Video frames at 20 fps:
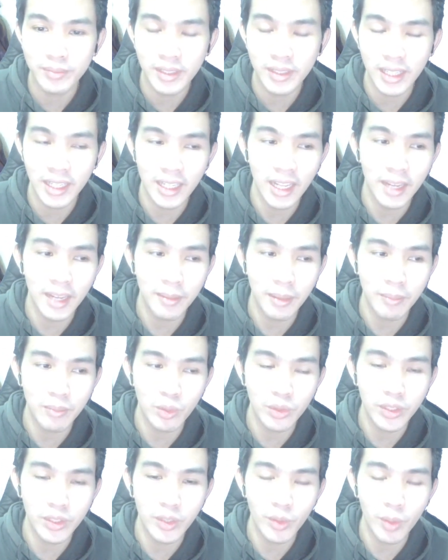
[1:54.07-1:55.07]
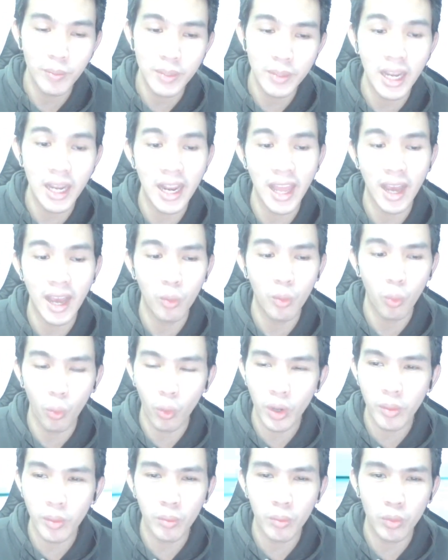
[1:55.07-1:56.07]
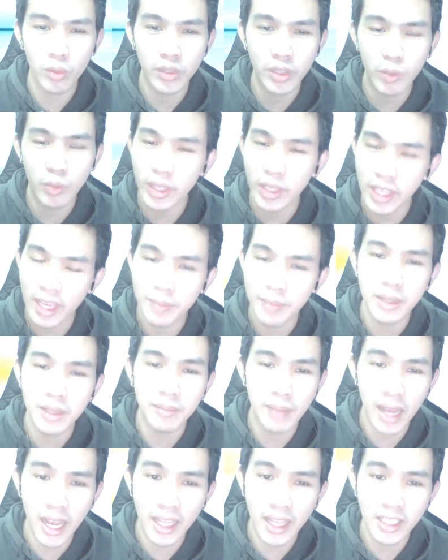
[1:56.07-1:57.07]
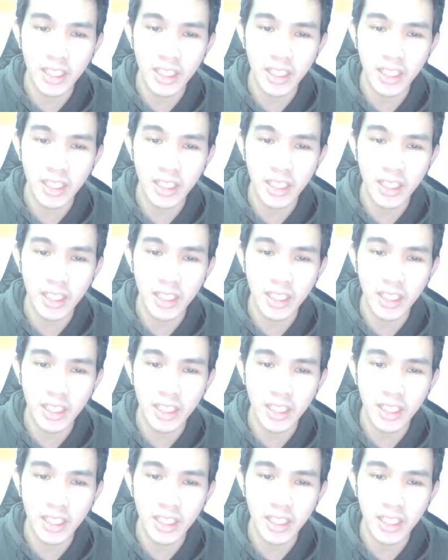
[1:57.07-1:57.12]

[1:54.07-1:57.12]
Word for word: แต่ถ้าแบบรู้สึกว่าเบื่อแล้วโอ้ยผมรู้สึกว่าเกมมันมา